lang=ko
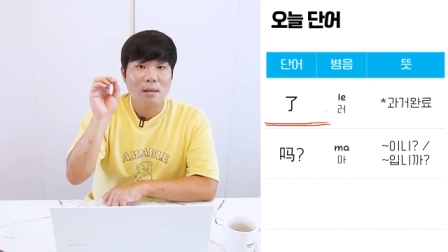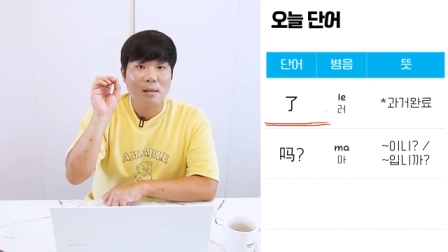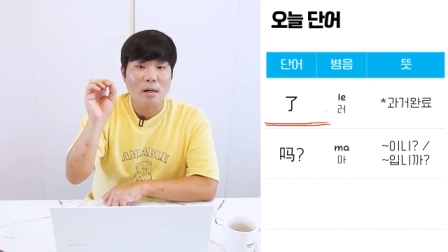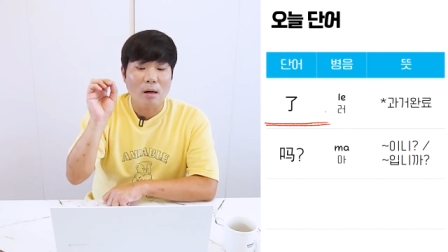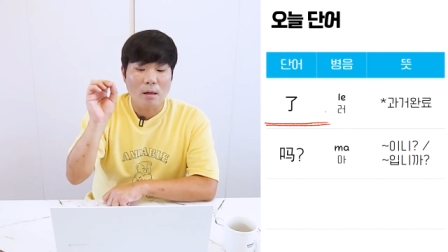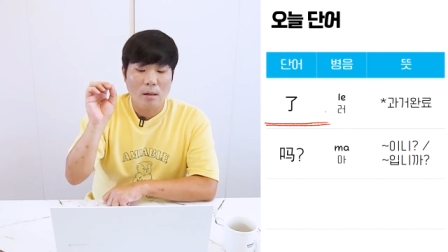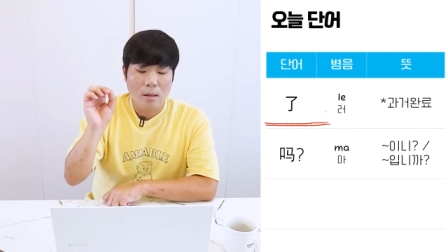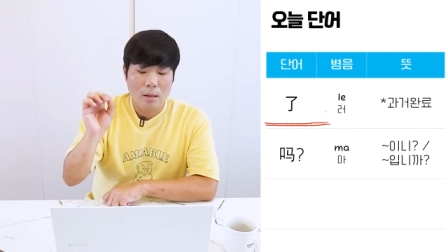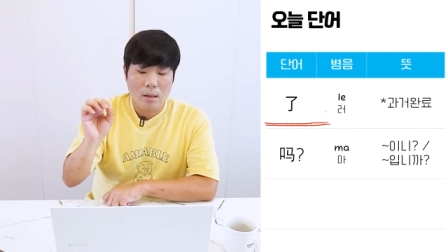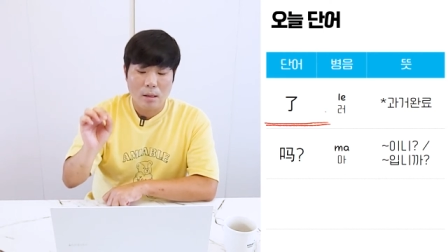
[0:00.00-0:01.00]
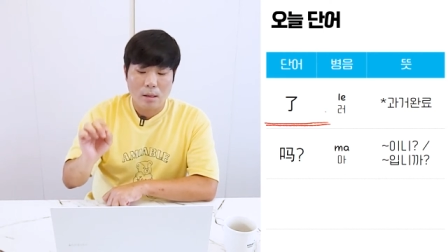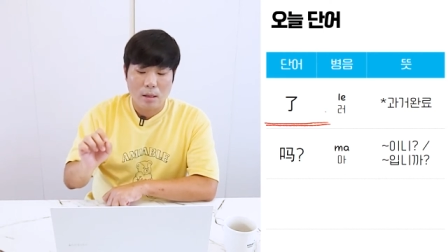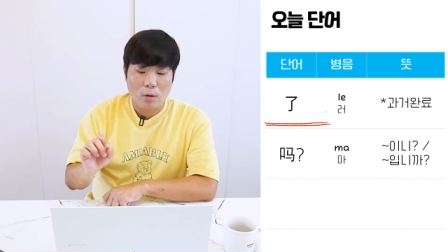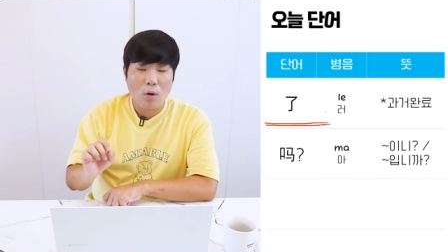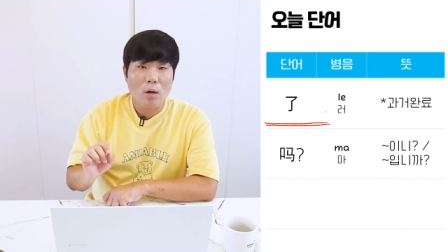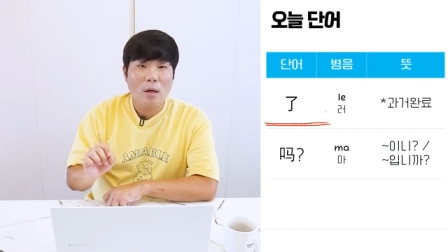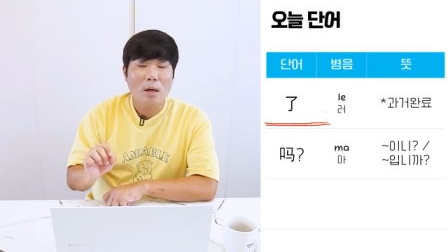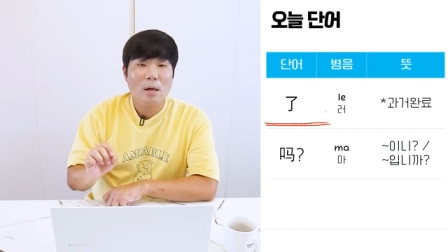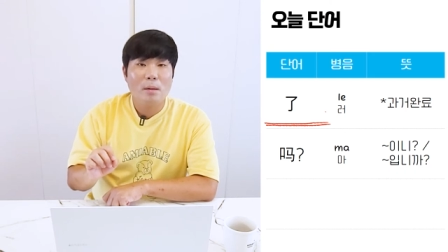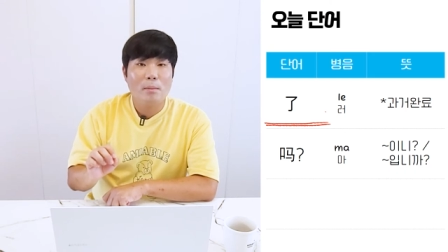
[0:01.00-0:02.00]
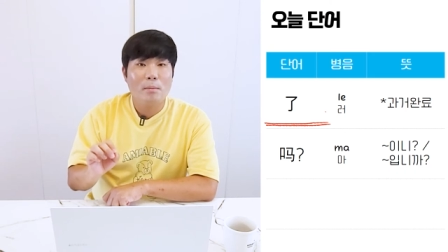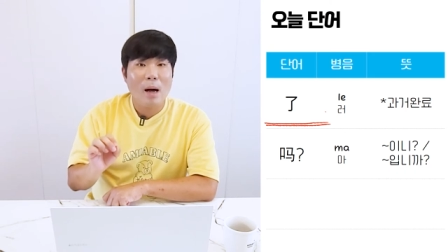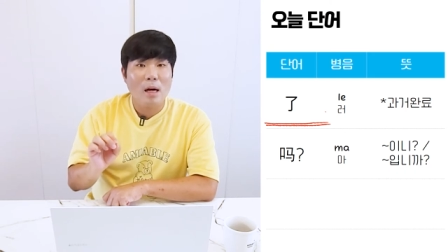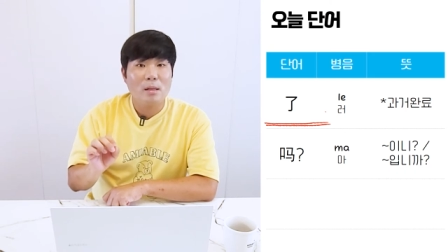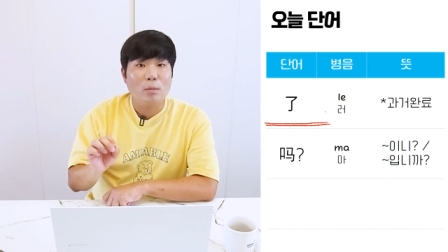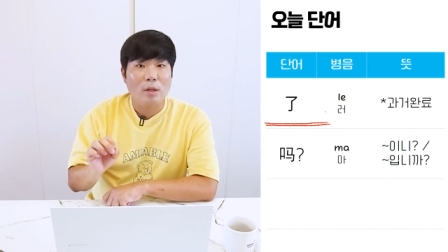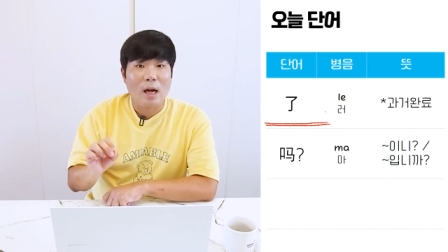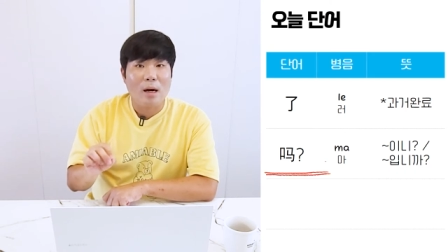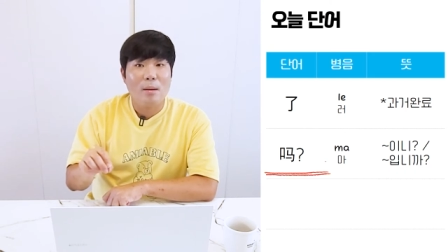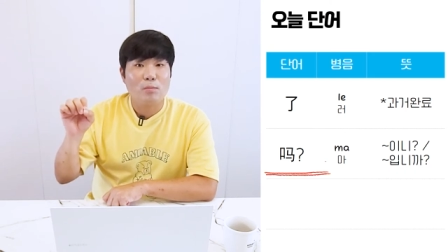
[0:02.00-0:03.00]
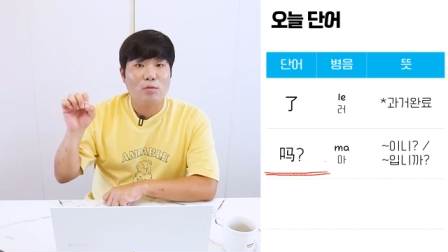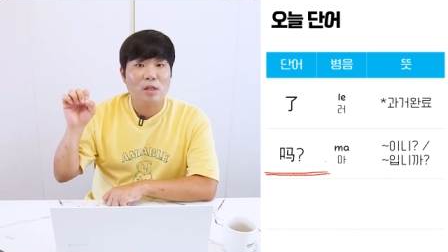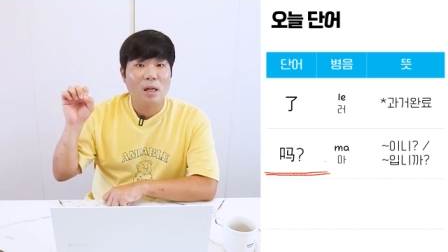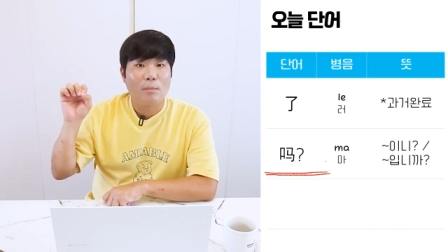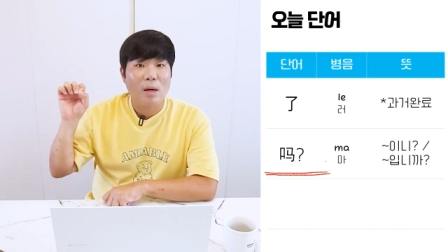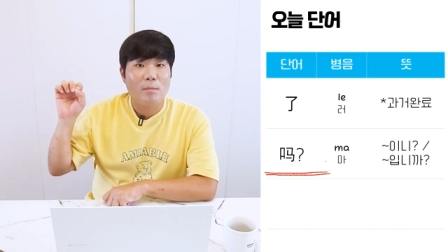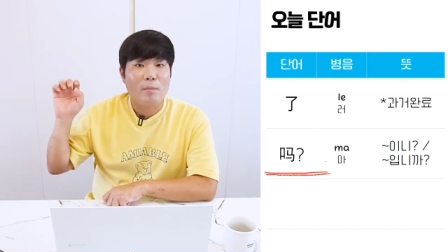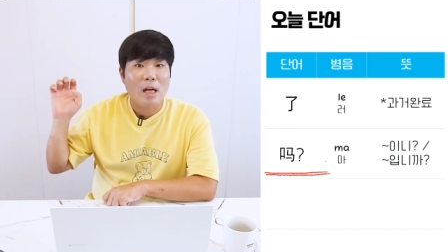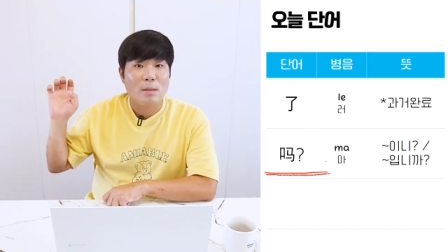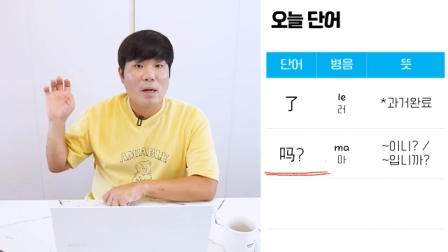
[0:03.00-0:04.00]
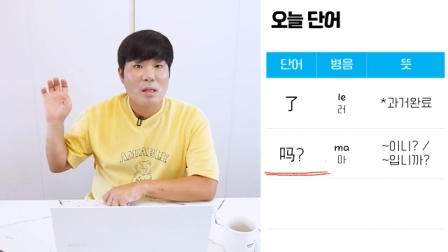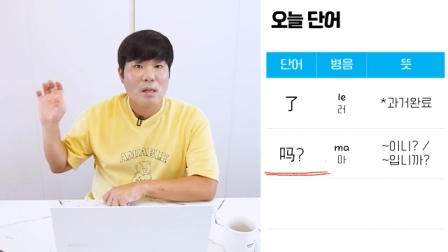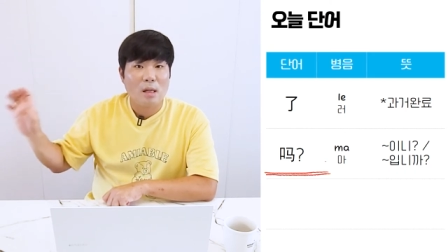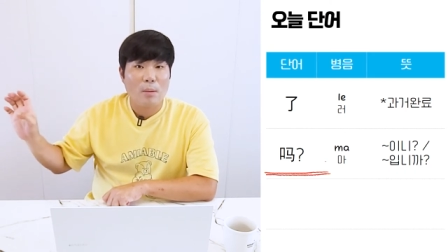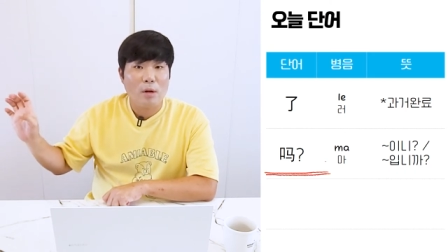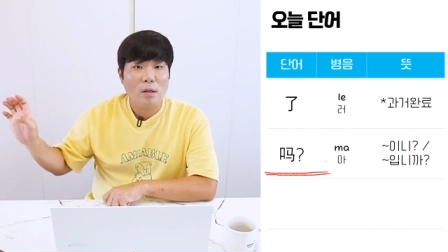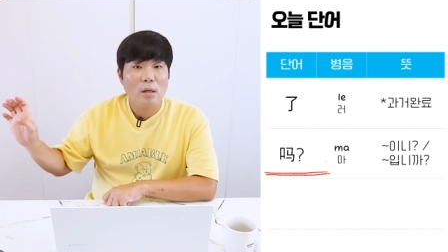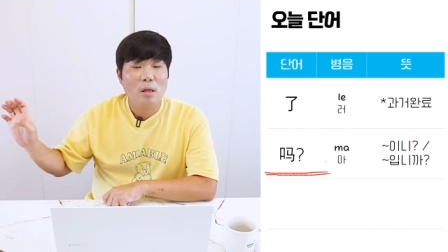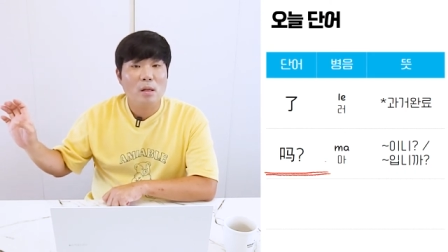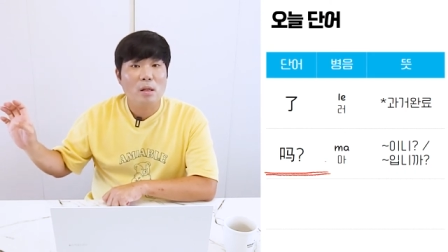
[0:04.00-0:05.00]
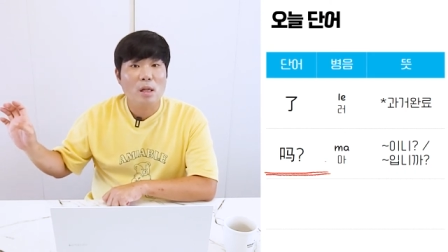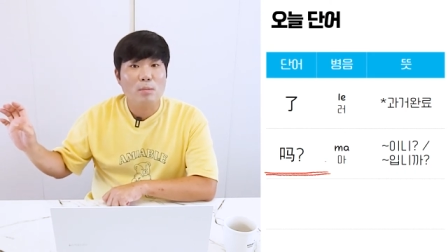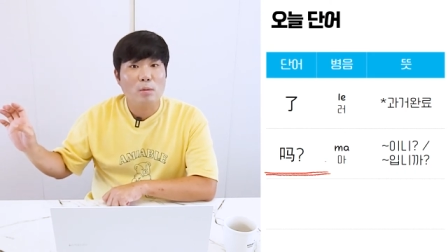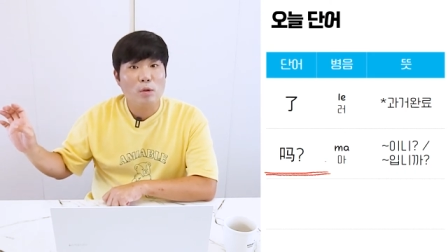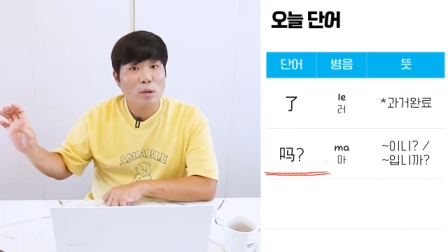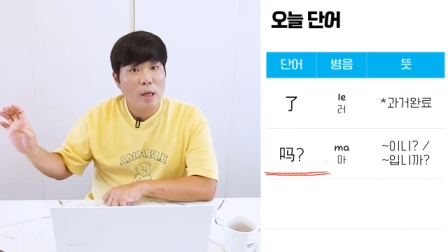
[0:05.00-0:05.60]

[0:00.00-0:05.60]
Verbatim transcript: l o 그리고 마는 뭐냐 문장 맨 마지막에 쓰게 되면 의문문이